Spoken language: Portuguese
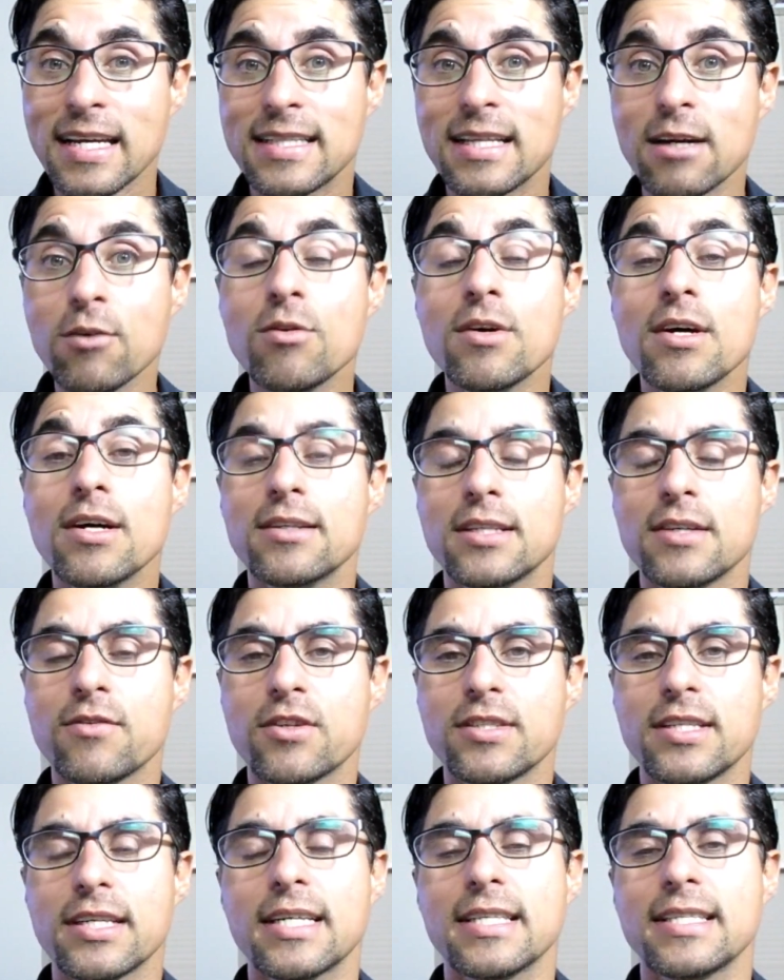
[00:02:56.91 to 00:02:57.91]
Então, se
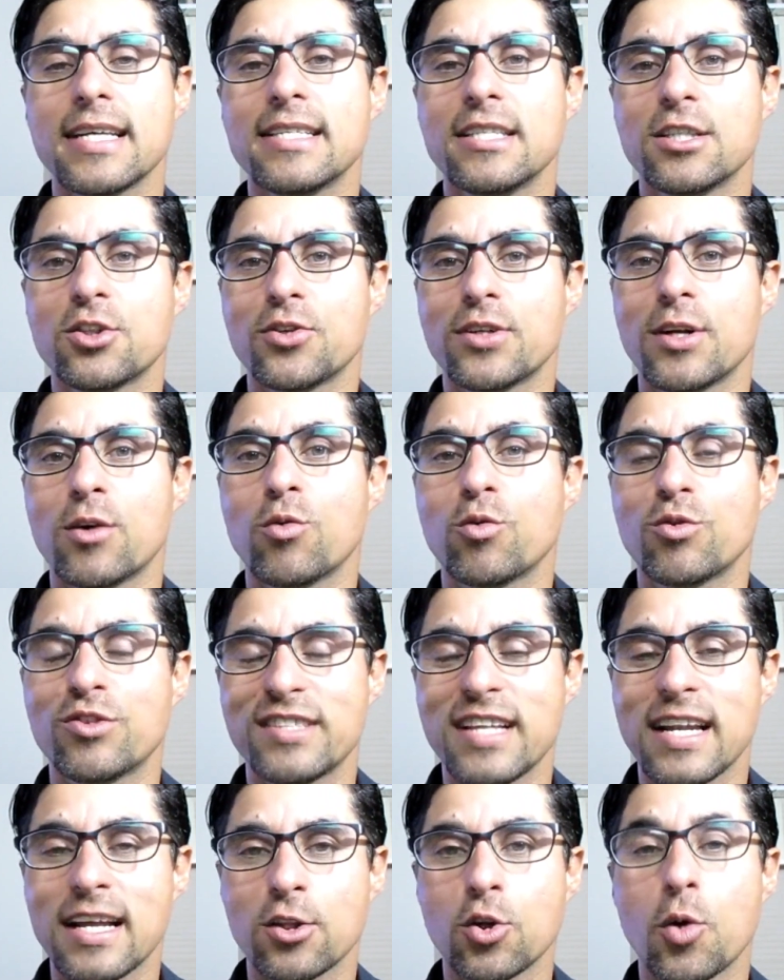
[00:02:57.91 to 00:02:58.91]
você quiser se tornar um
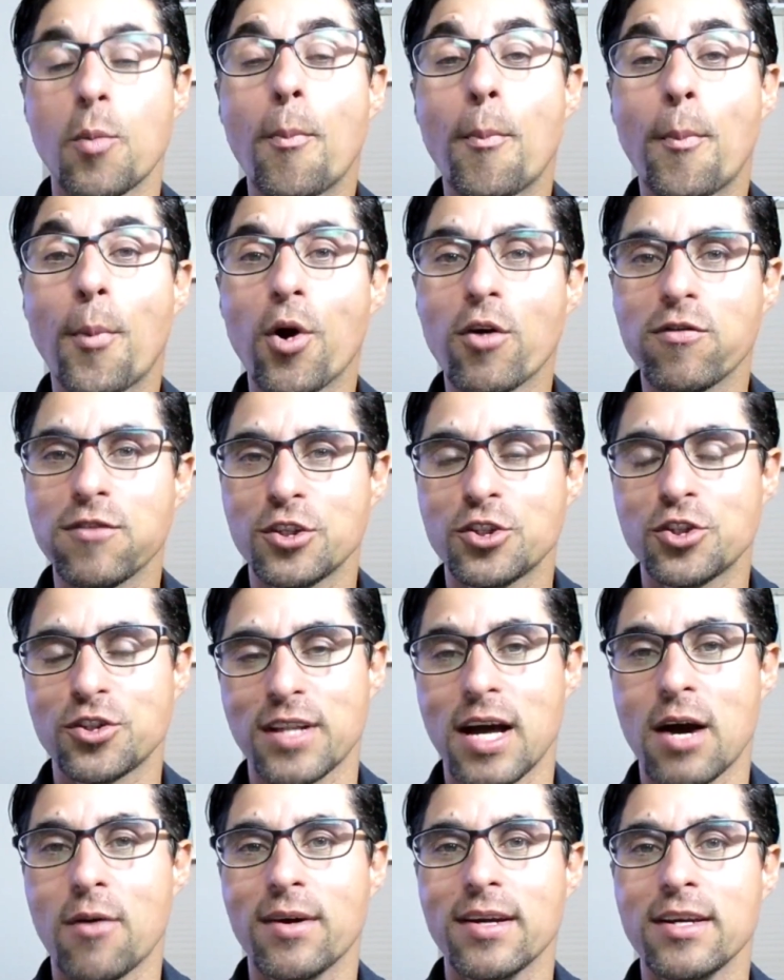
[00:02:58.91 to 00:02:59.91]
instalador
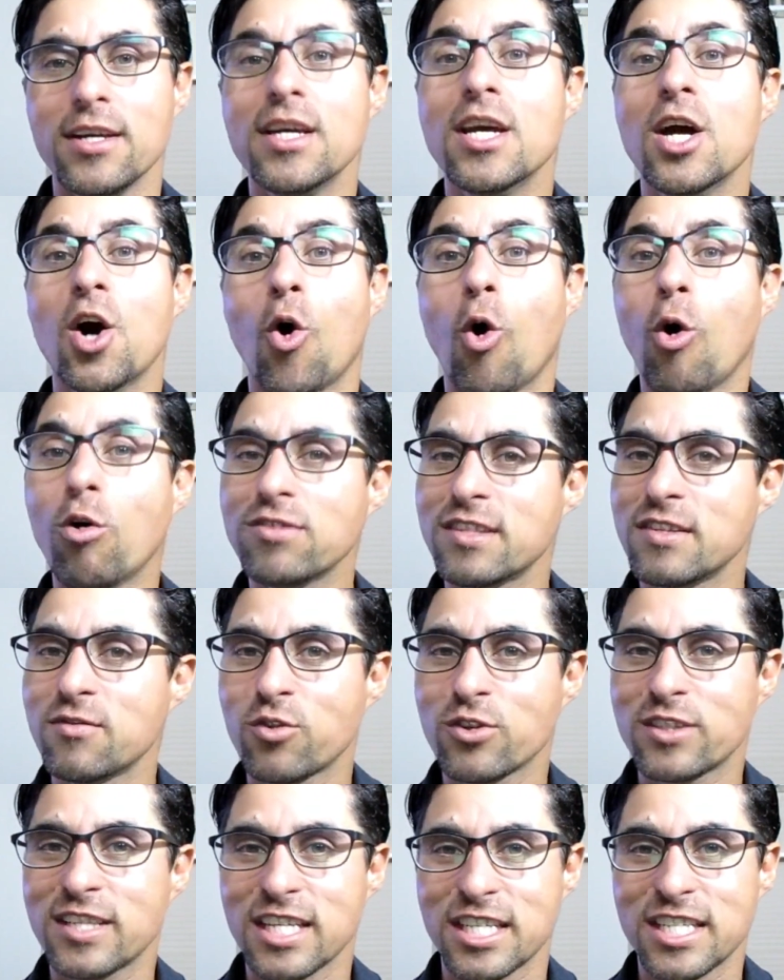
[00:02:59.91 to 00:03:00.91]
profissional aí, ou se
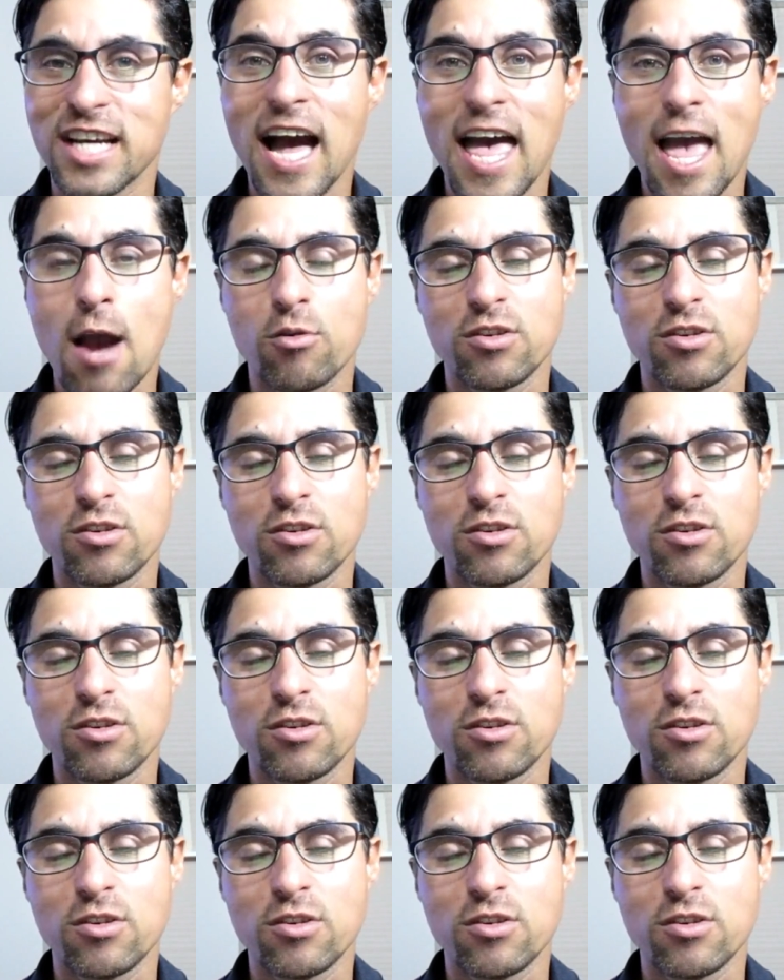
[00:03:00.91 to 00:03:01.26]
você já é um